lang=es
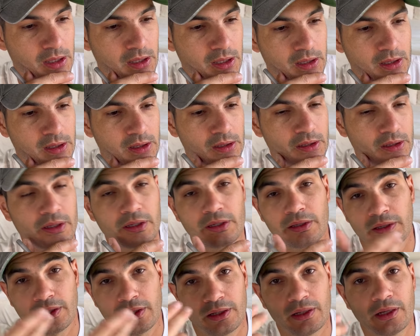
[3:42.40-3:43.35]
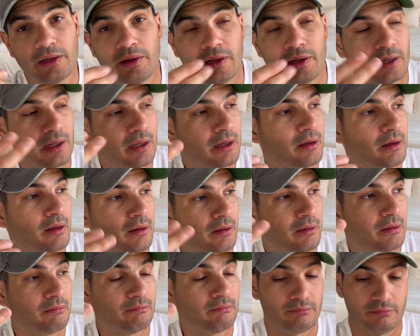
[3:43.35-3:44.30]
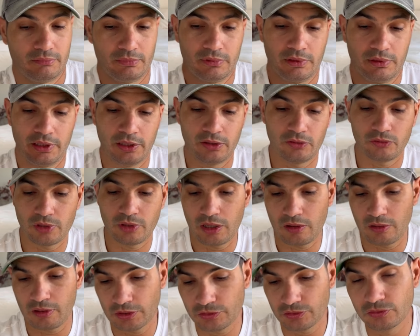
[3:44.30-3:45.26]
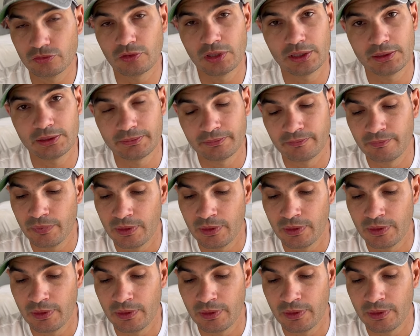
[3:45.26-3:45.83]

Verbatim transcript: eh, que han ah, inundado la ciudad